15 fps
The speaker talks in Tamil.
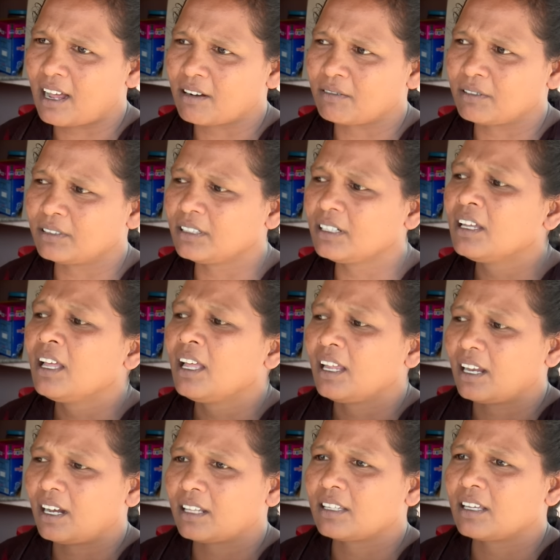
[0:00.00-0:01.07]
நாங்கள் வந்து
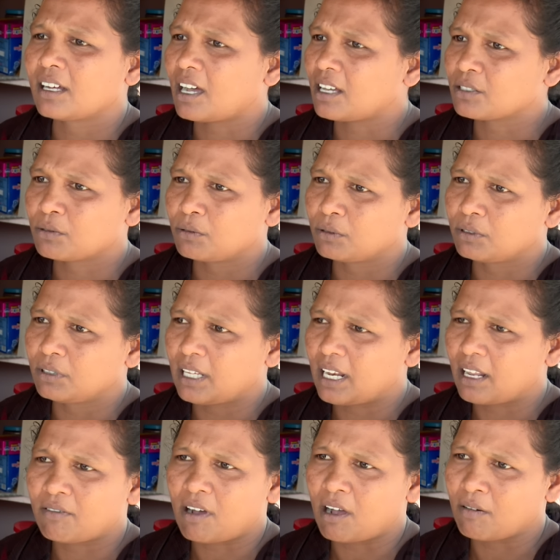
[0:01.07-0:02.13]
எல்லாத்தையும் காசு கொடுத்து
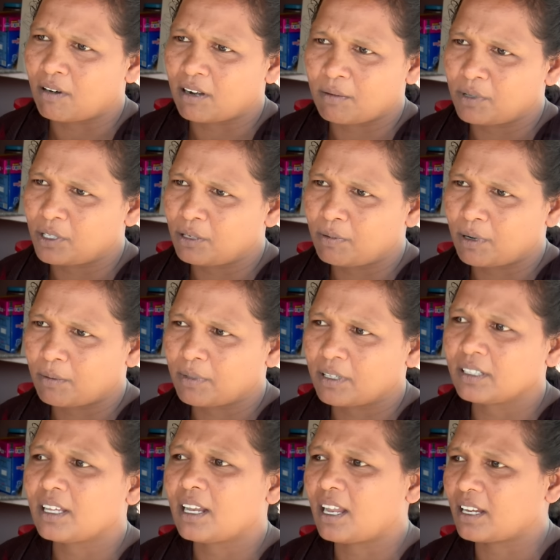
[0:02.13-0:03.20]
எல்லோரும் வாங்குவாங்க நம்ம எதிர்பார்க்க
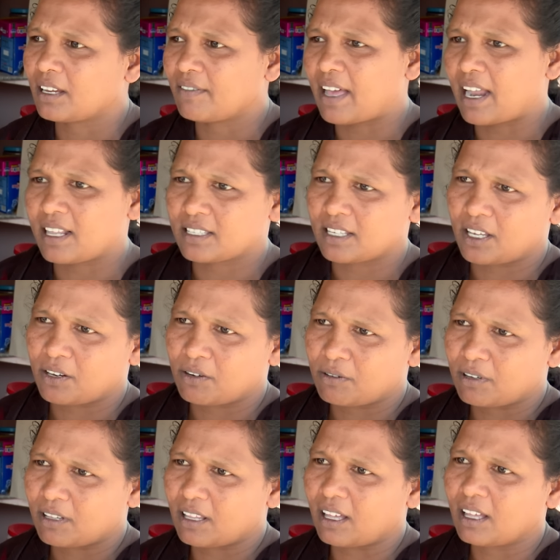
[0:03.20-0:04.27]
முடியாது எல்லாம் இங்கே வேலை
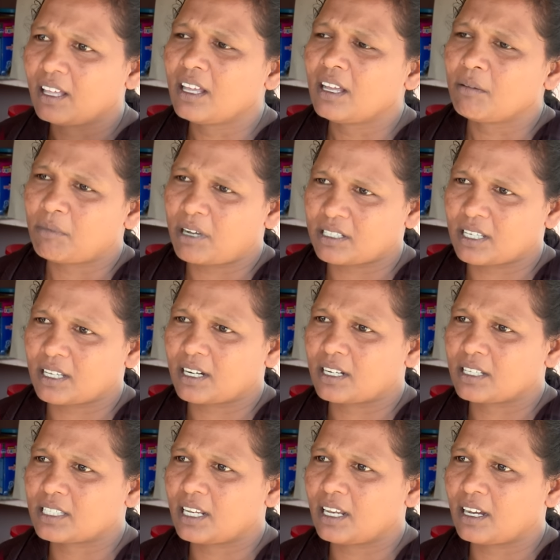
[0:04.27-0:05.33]
செய்கிறவங்க தான் மாத
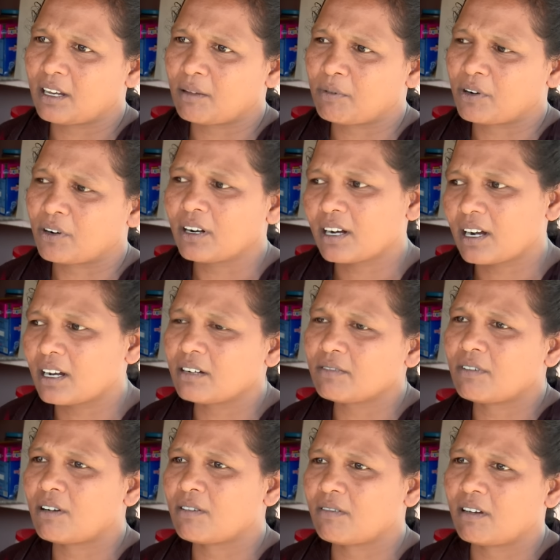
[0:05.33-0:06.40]
கடைசியில் என்ன பண்ணுவோம் கடன்
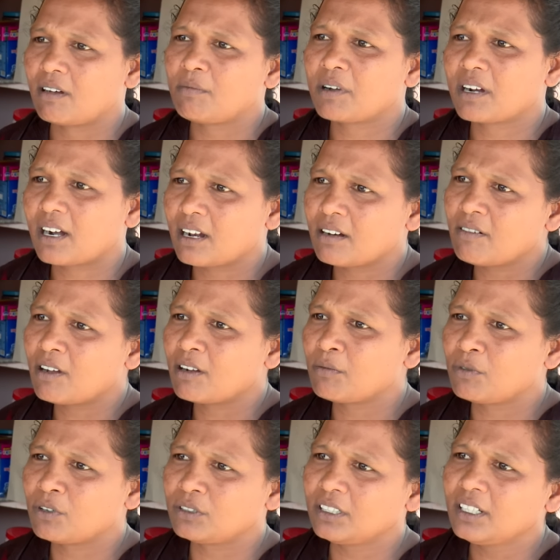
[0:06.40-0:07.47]
வாங்குவோம் அப்போ கடன்
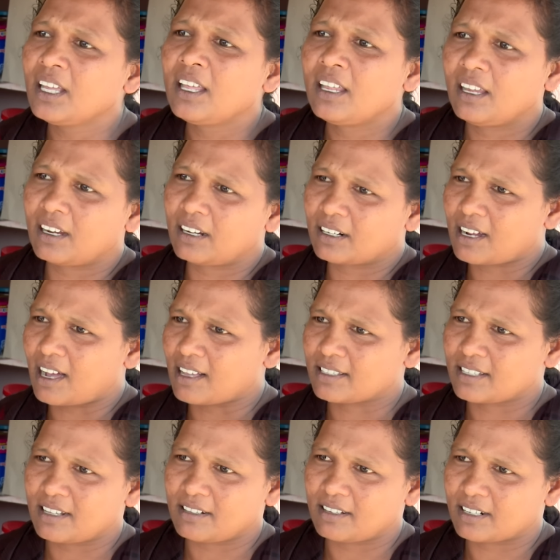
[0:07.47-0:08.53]
வாங்கும் போது எங்களுக்கு காசு
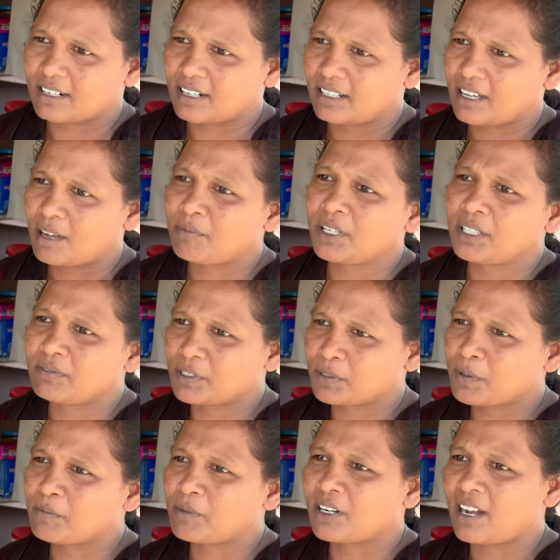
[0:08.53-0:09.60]
எதுவும் இருக்காது அப்போ
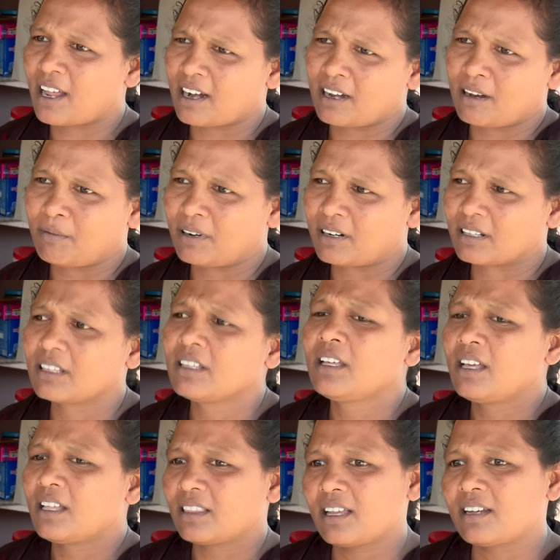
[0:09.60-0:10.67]
இன்வெஸ்ட்மெண்ட் பண்ணி நாங்கள் என்ன பண்ணுறோம்
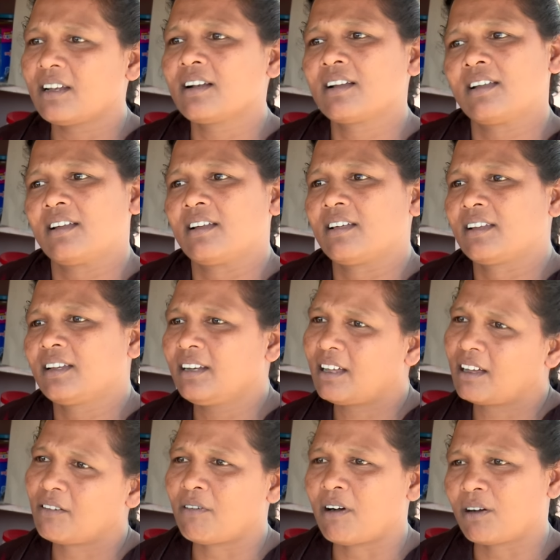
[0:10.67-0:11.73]
தண்டல் கடனாரி
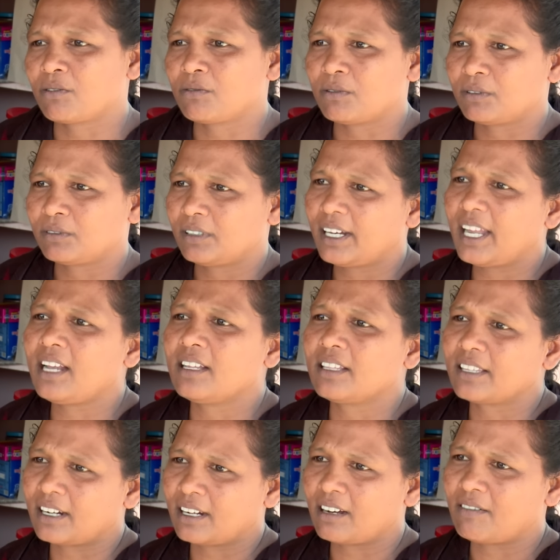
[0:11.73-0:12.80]
நாங்கள் வாங்குவோம்
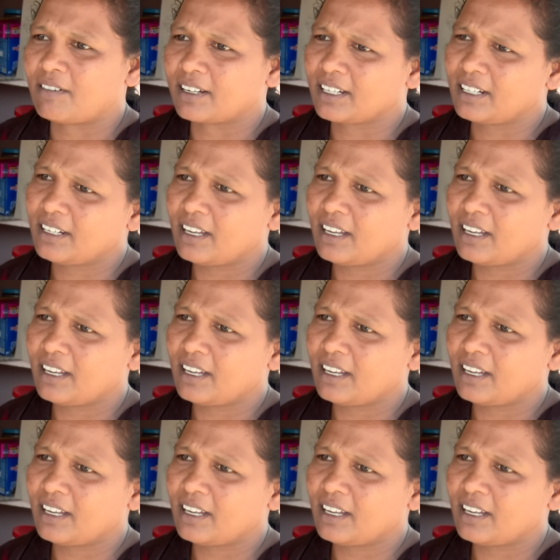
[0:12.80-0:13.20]
டெய்லியும் தண்டல் வாங்கி